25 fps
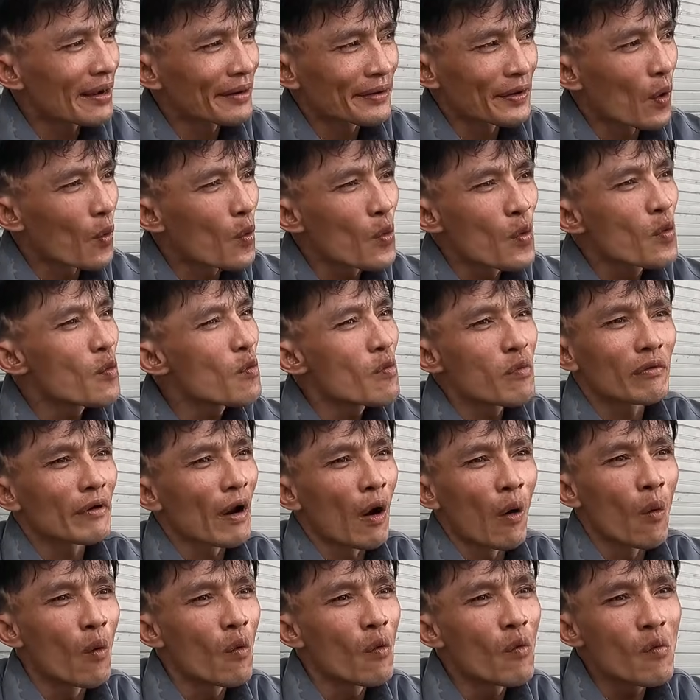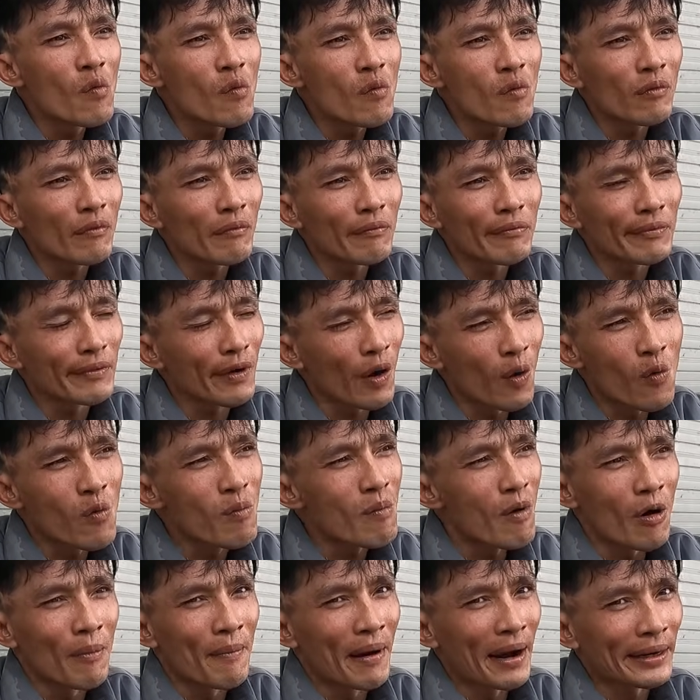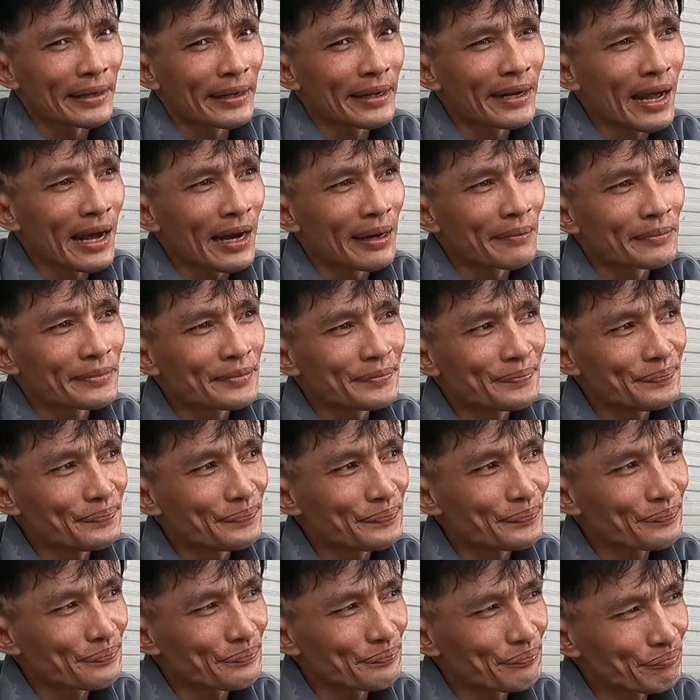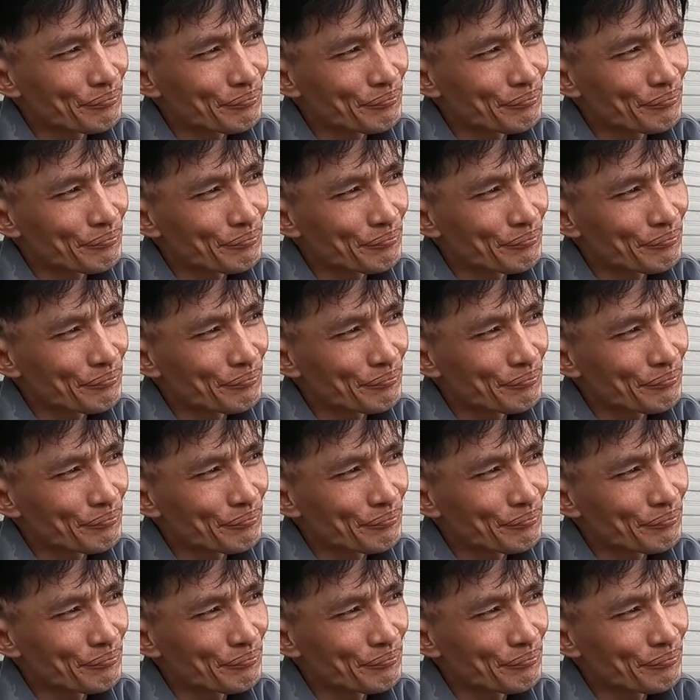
tiền thì khó kiếm, đủ mọi mặt để làm. Dạ.